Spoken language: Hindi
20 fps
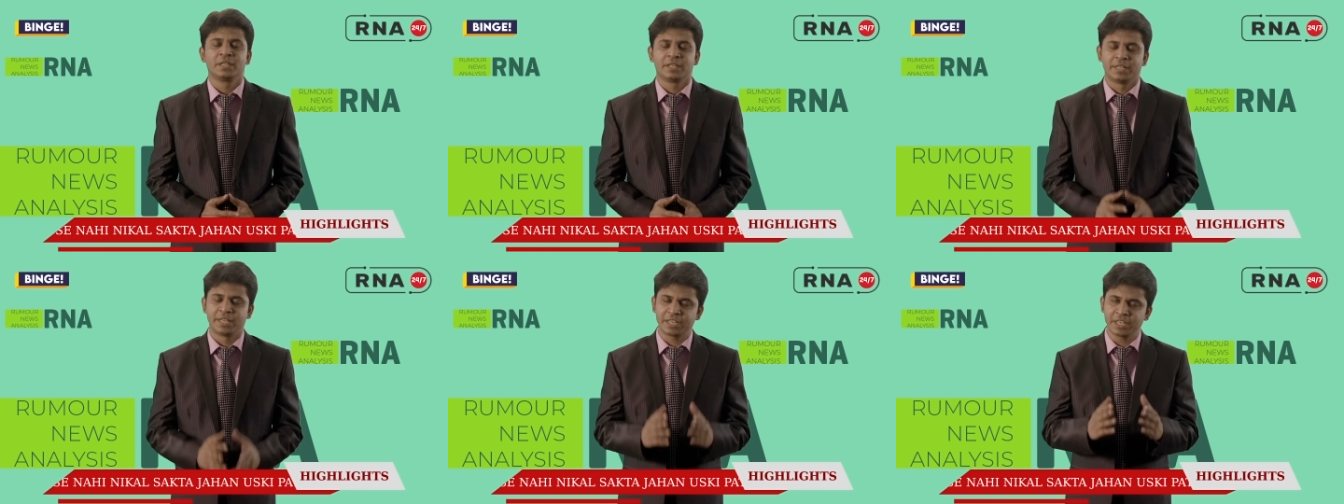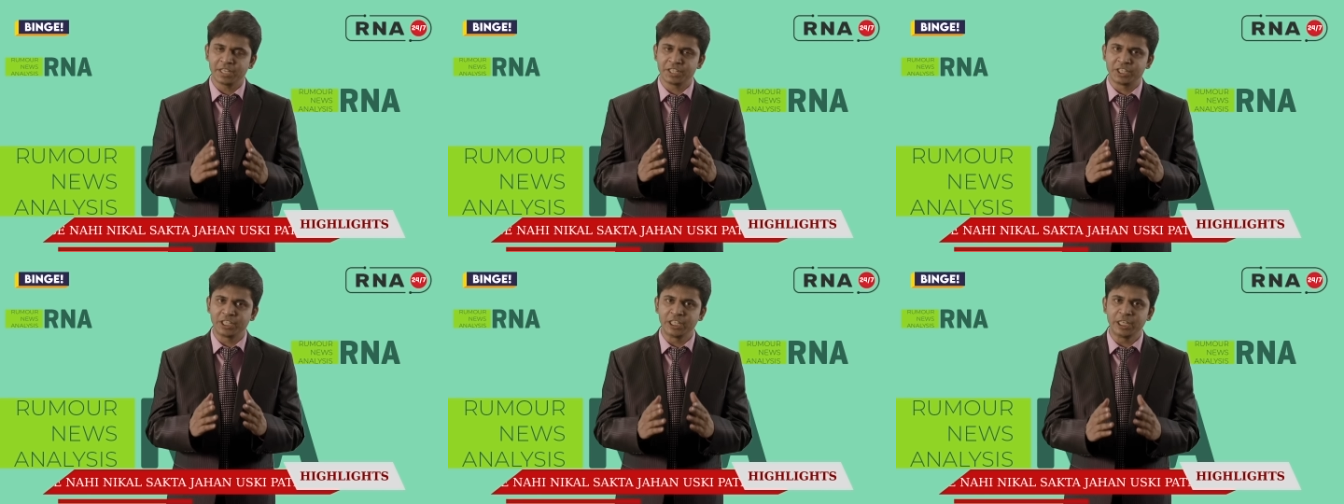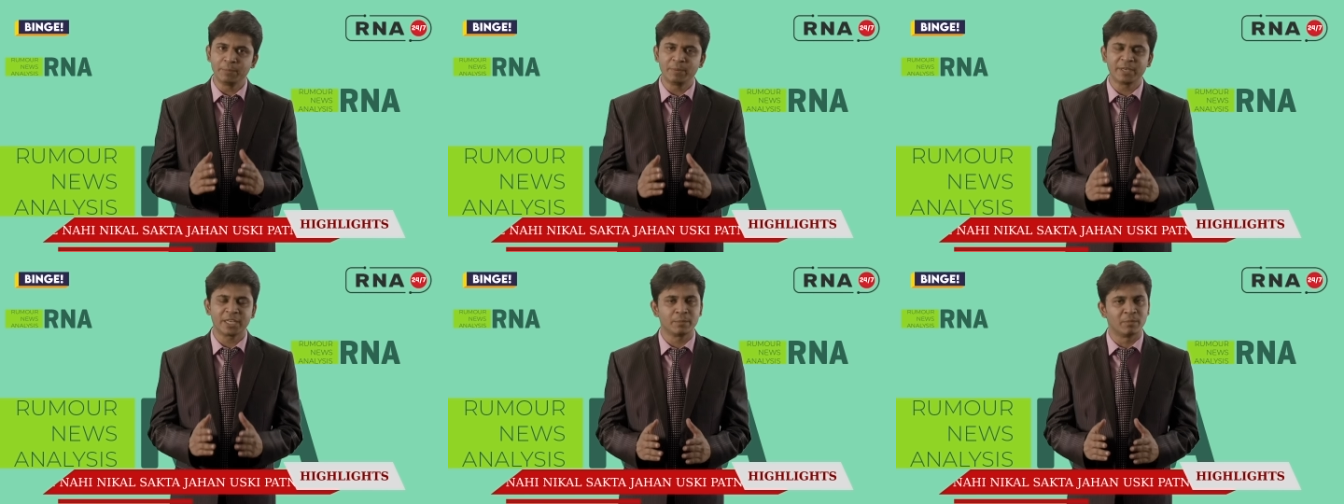देखिए
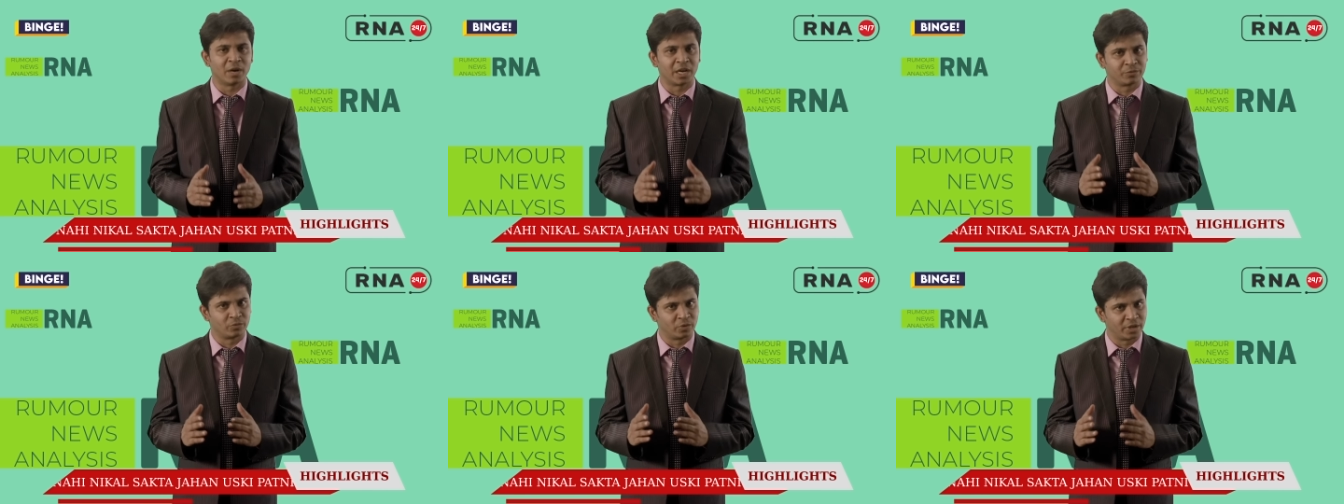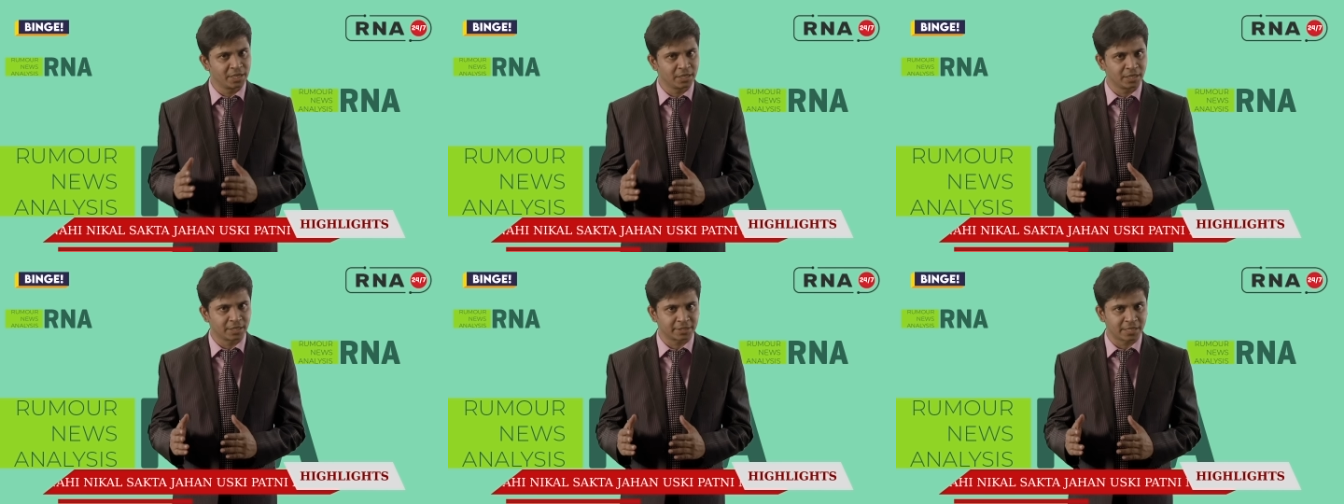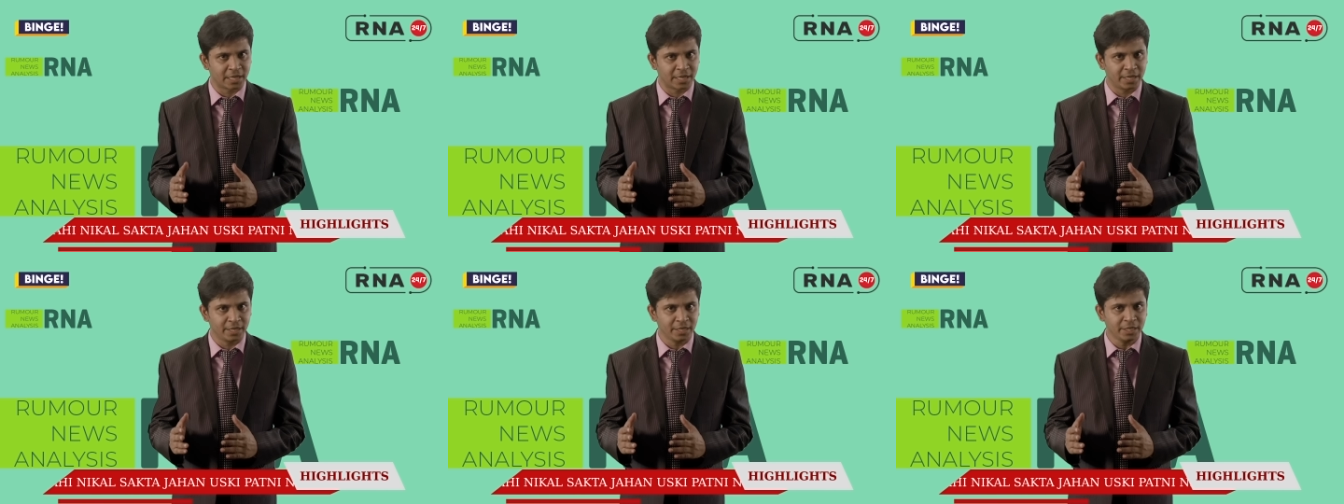जीडीपी की बात वही
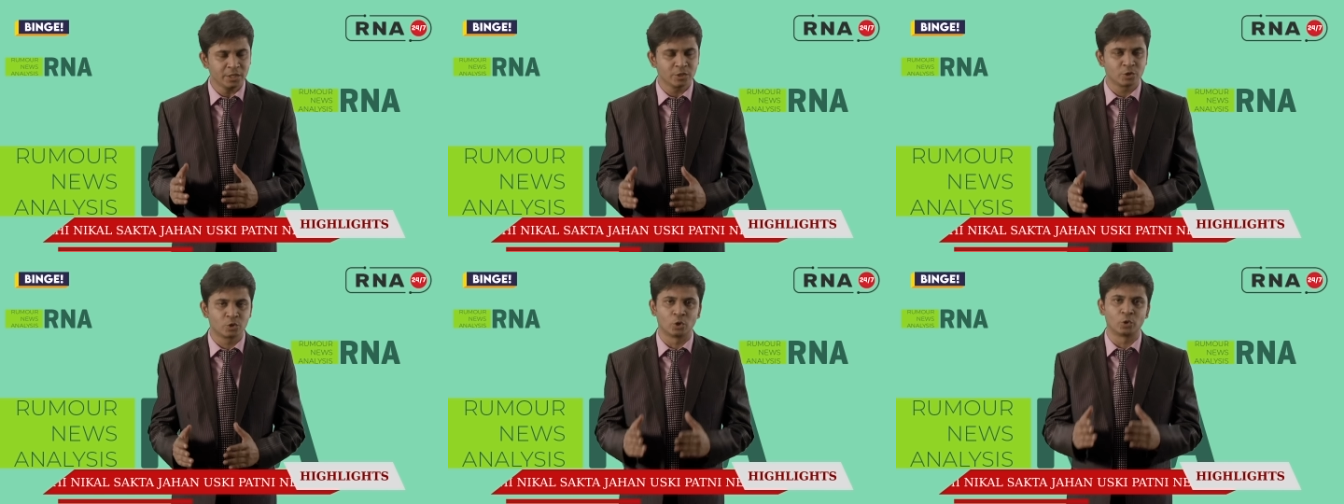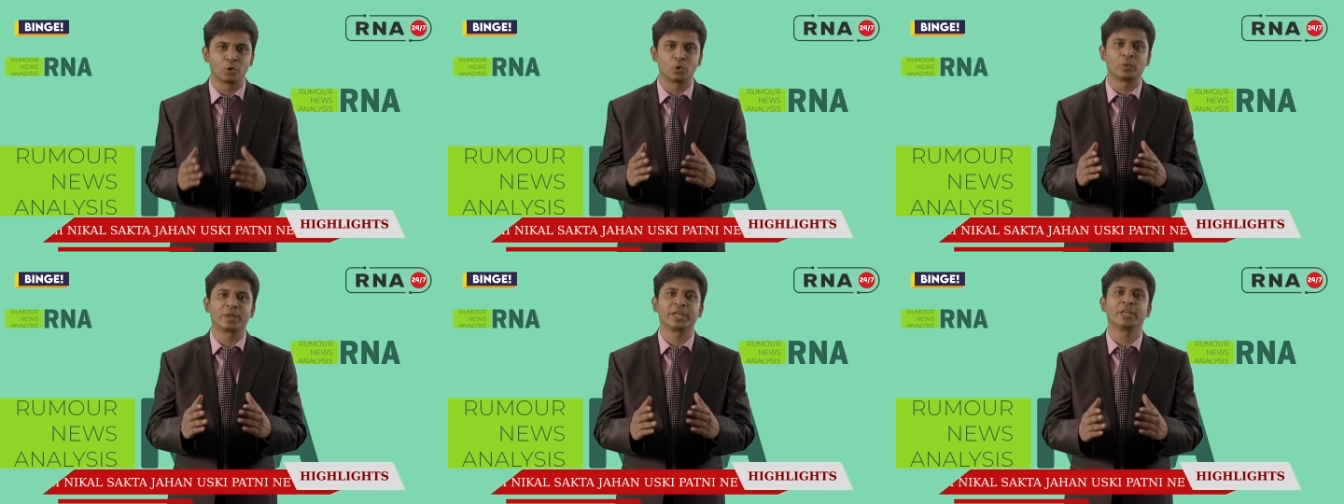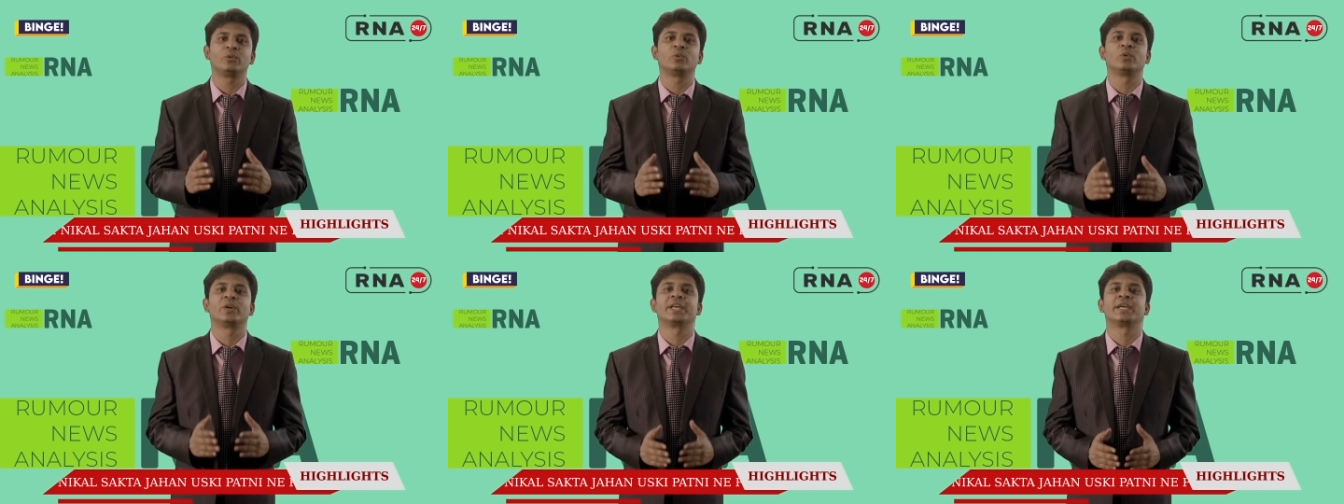करता है जो टुकड़े
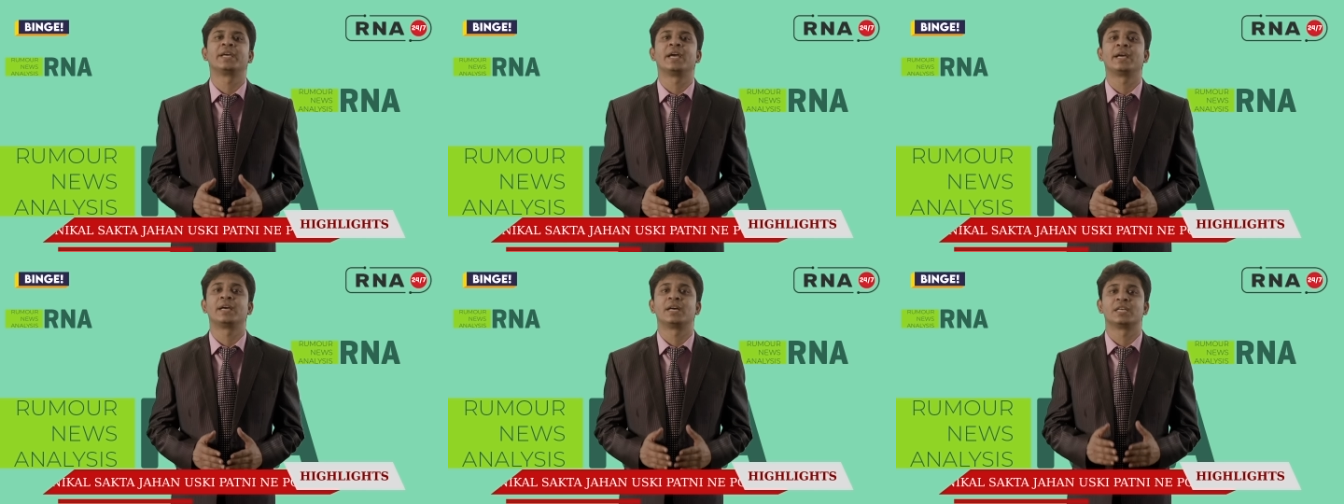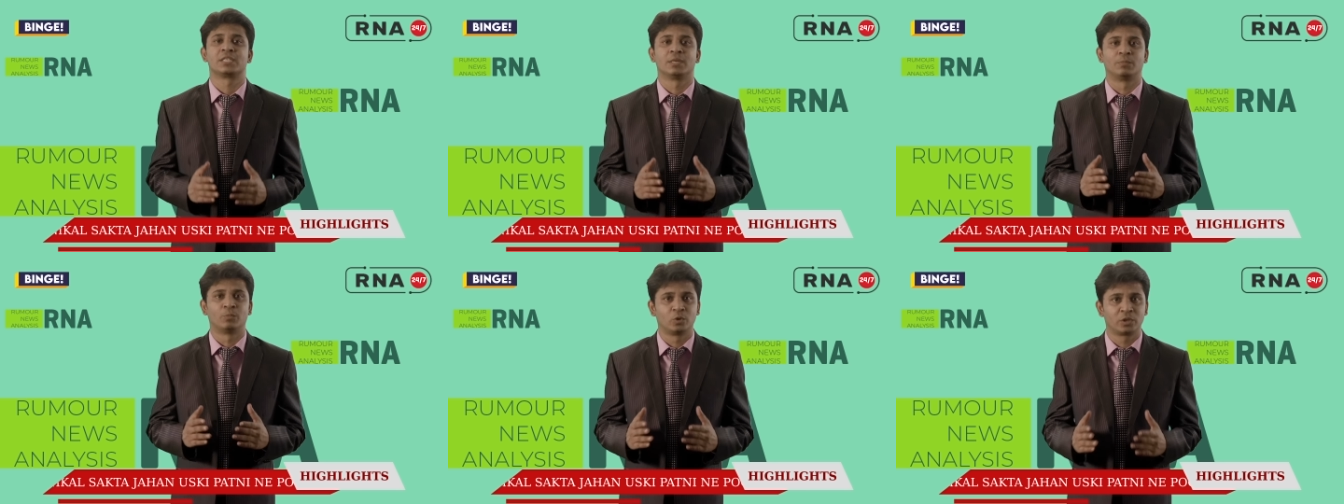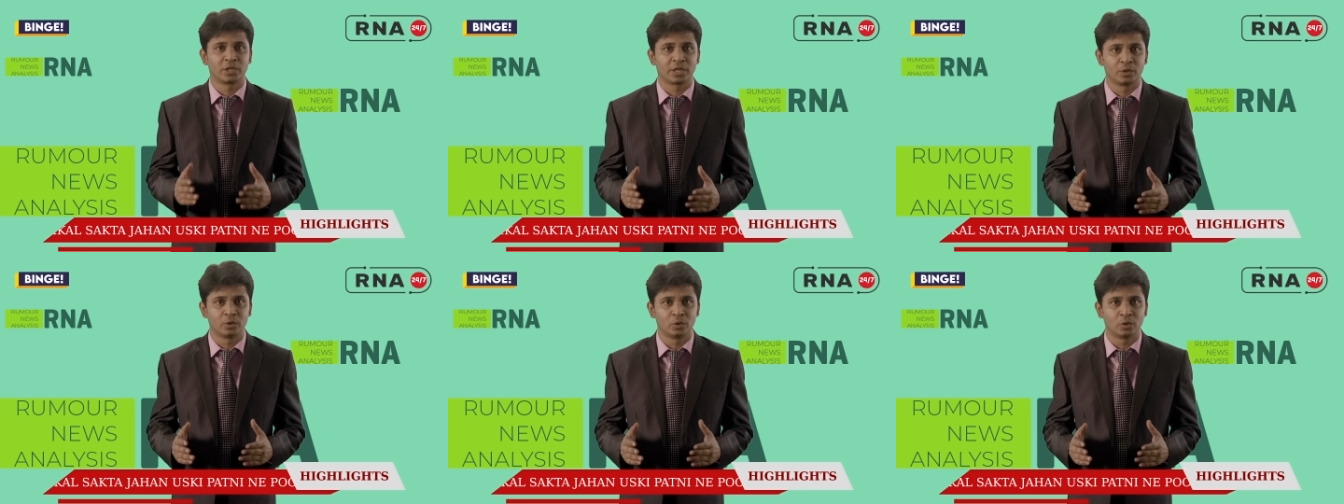टुकड़े गैंग का
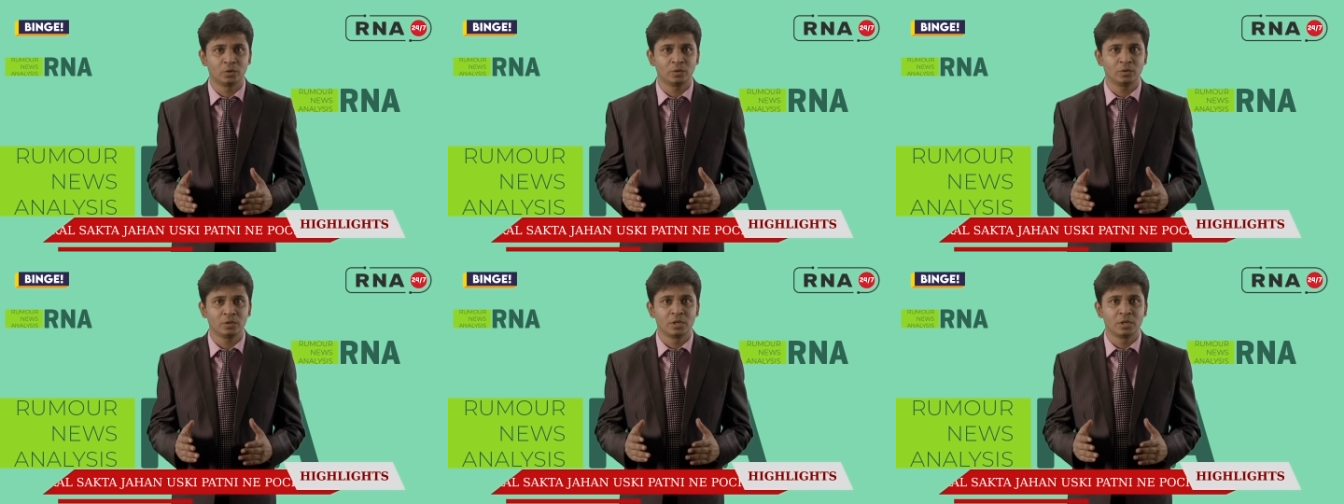सपोर्टर हो